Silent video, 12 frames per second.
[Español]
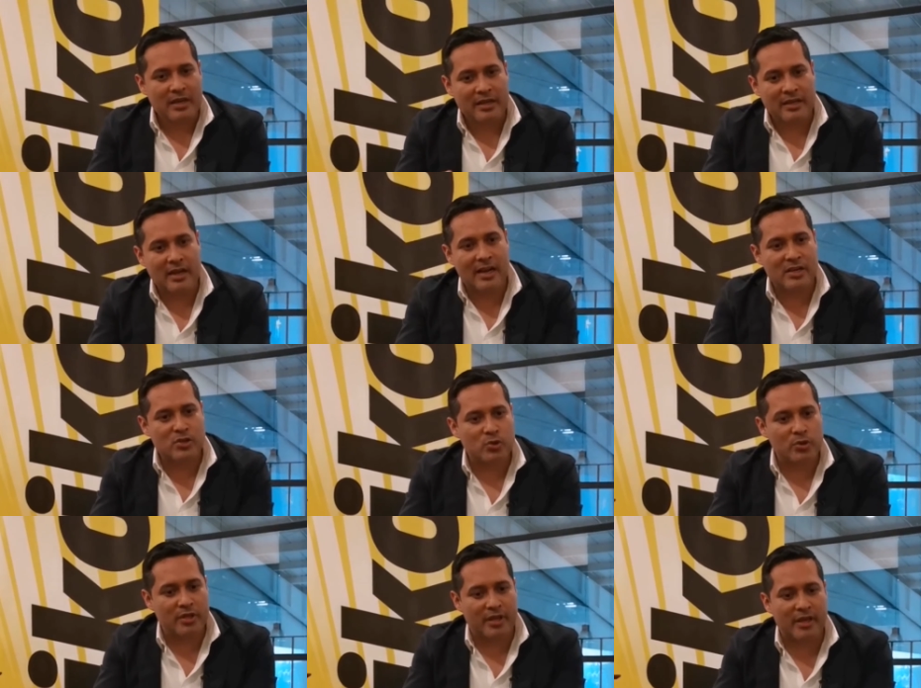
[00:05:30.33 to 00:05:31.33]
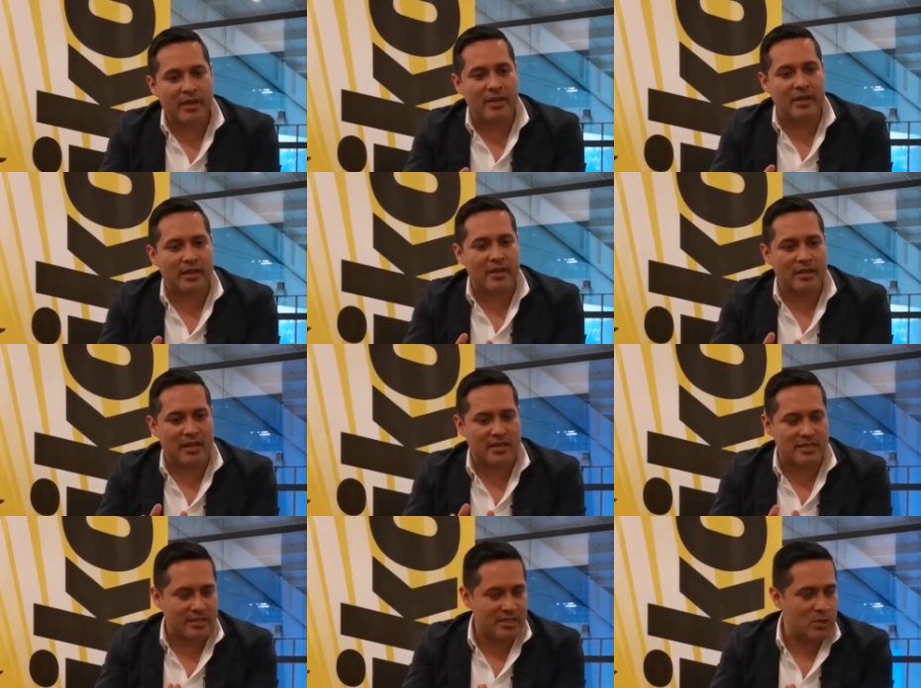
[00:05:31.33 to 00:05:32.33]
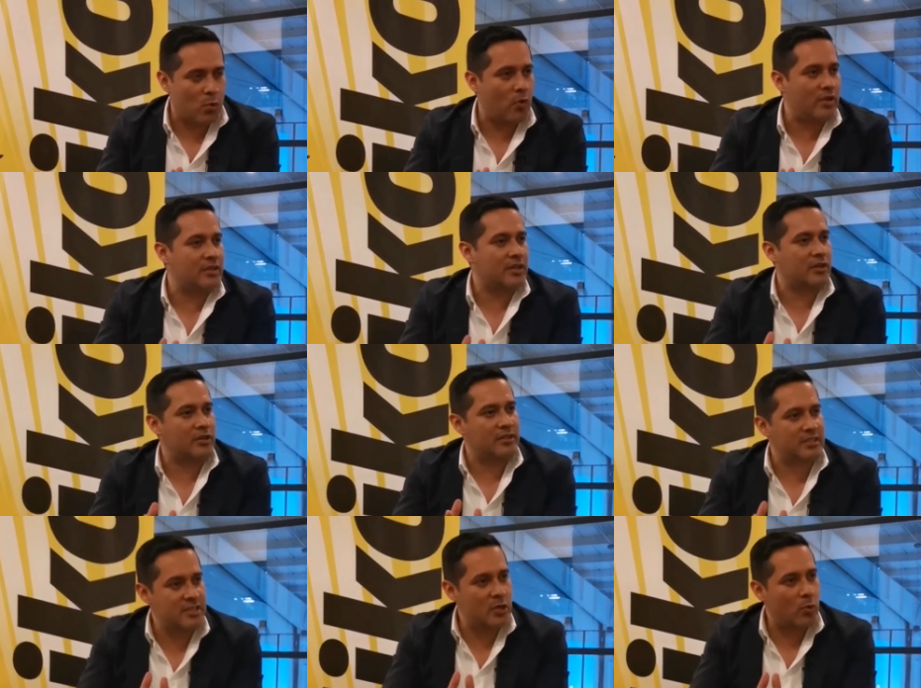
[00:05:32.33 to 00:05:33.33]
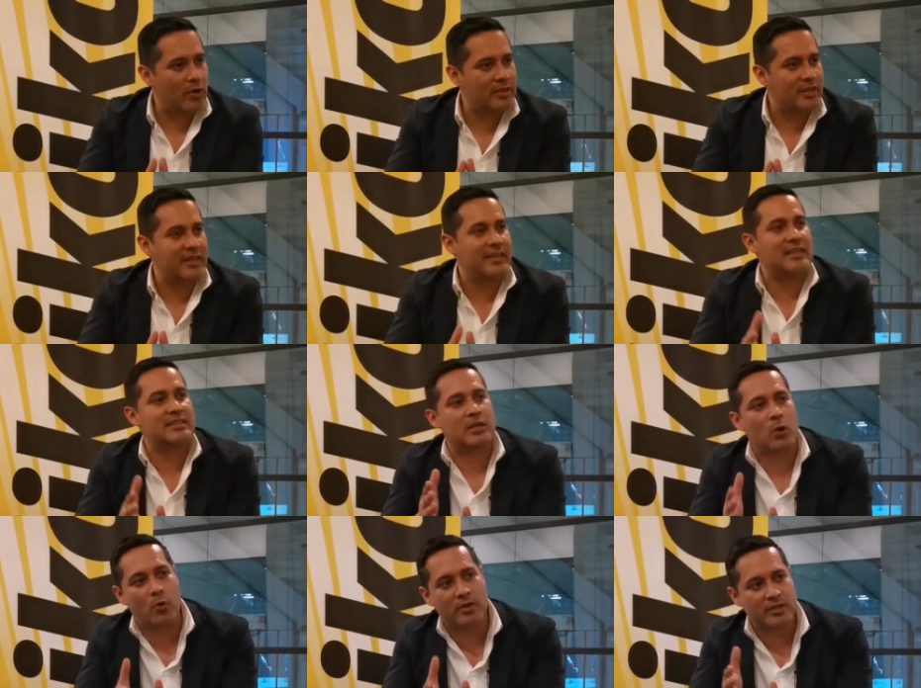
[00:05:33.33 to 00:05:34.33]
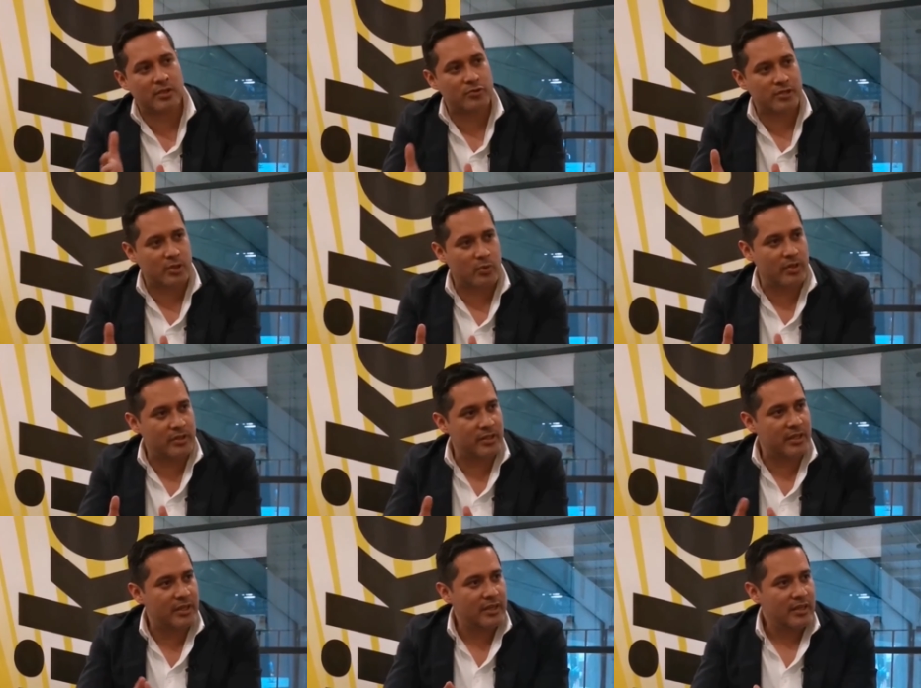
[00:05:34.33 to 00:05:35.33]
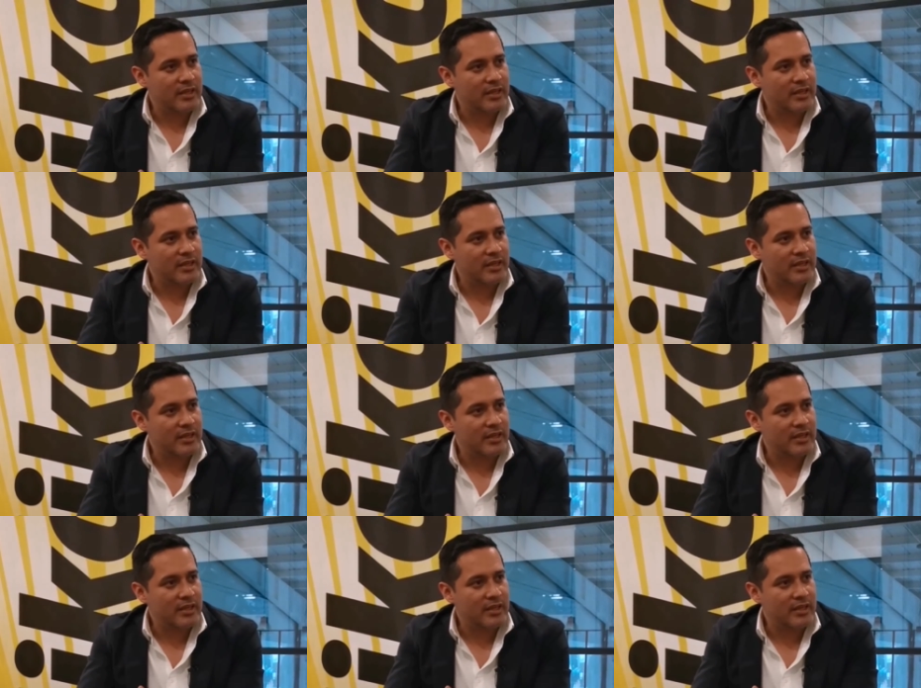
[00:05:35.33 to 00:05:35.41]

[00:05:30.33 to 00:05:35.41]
En el caso de la Z50 con el 1650 y el 50-250 eh,